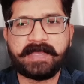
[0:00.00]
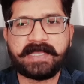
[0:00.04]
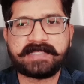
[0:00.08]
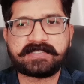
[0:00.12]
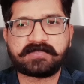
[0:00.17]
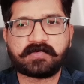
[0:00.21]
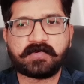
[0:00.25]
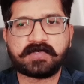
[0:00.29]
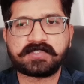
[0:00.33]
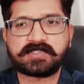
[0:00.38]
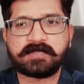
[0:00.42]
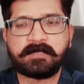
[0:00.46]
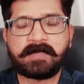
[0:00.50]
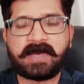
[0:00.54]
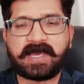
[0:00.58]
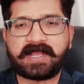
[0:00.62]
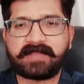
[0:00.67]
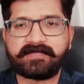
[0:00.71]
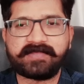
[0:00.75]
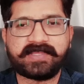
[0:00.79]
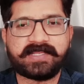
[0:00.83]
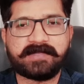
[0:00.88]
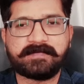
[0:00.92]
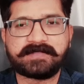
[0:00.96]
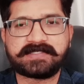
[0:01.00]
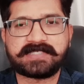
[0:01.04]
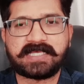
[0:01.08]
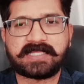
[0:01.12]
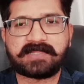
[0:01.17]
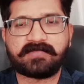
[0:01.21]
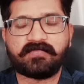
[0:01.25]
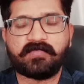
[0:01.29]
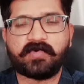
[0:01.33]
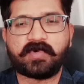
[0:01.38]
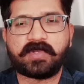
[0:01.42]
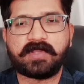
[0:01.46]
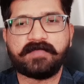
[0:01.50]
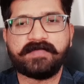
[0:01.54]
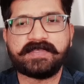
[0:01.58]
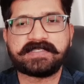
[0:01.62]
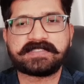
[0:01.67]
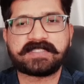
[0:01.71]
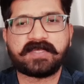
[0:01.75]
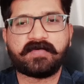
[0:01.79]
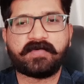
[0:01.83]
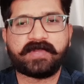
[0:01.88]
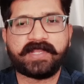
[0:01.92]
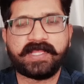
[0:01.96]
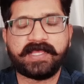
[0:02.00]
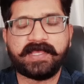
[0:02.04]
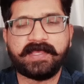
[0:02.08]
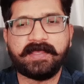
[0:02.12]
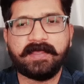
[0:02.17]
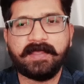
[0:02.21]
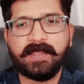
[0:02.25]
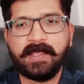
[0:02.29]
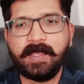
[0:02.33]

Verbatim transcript: బ్యాచ్ కోసం అరవై ఎనిమిది శాతం ఓట్లు వేస్తూ ఉంటే